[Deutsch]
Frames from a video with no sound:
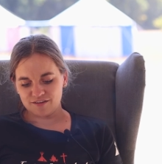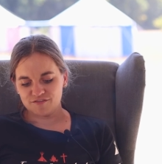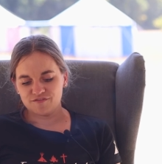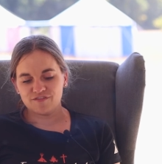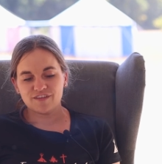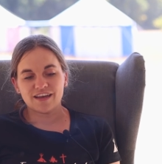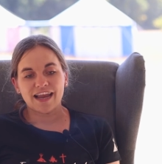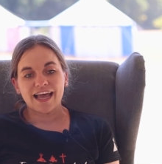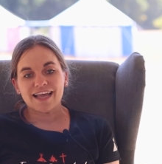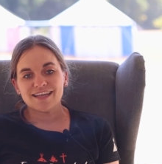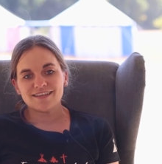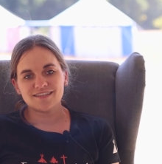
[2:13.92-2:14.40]

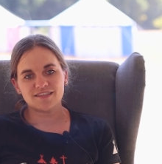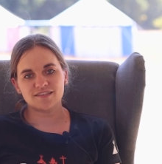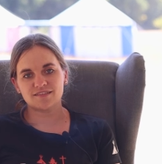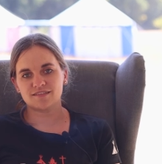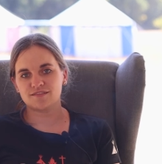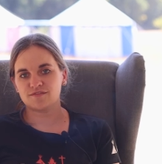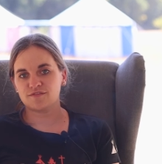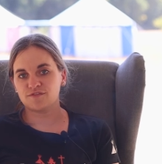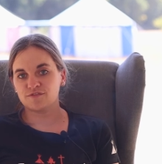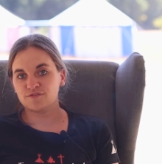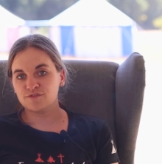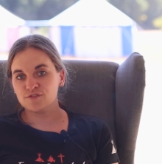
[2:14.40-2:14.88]
Vielleicht
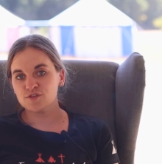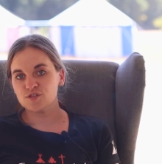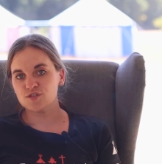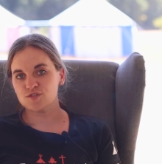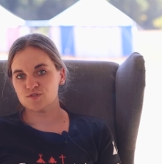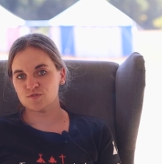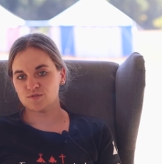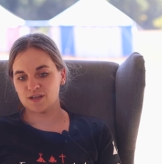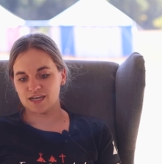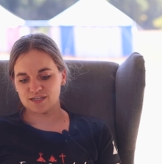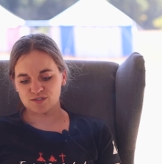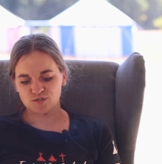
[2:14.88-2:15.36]
führt
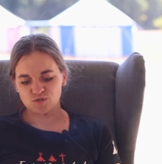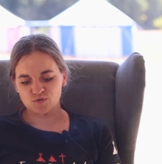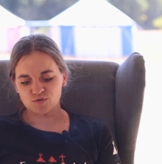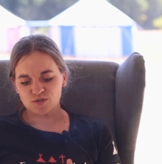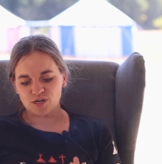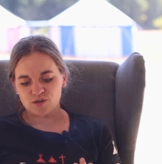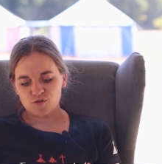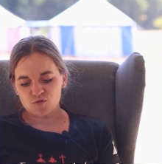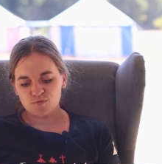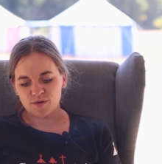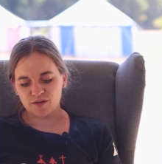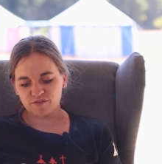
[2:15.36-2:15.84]
es sogar zu
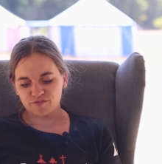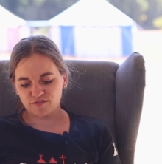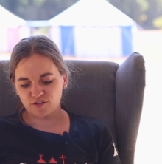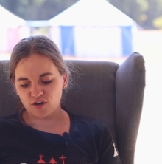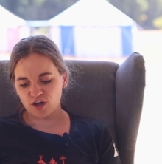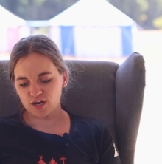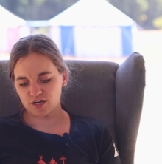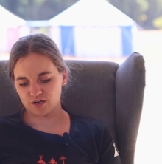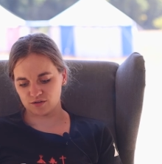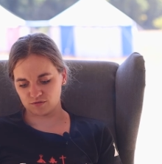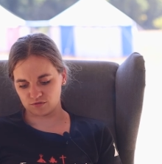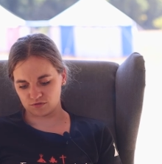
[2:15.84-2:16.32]
einer
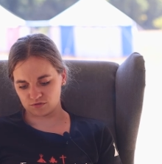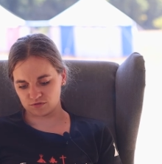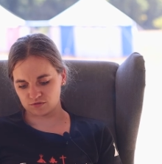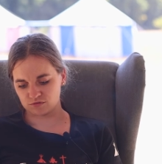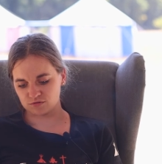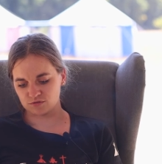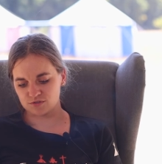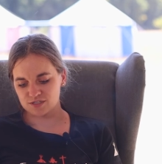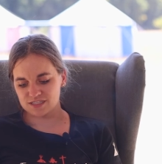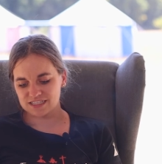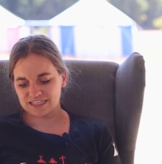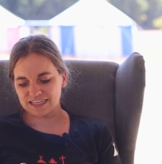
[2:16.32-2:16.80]
Überforderung
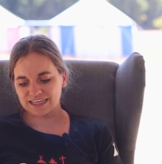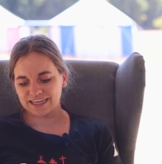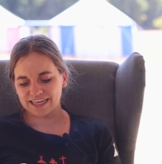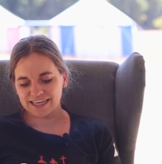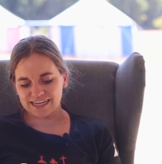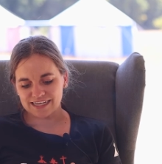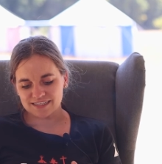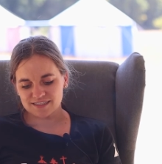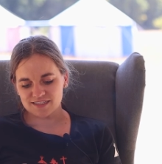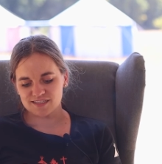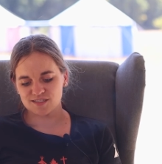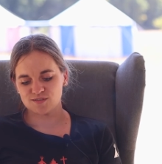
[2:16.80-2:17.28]
und unsere
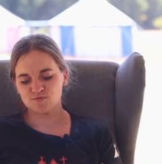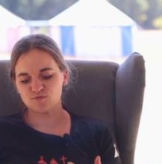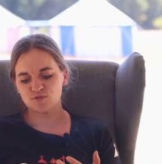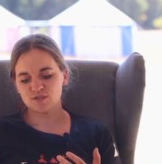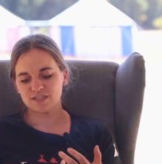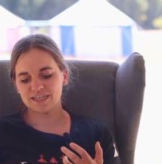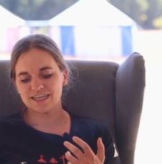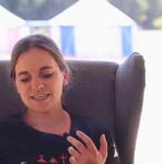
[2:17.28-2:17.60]
Reaktion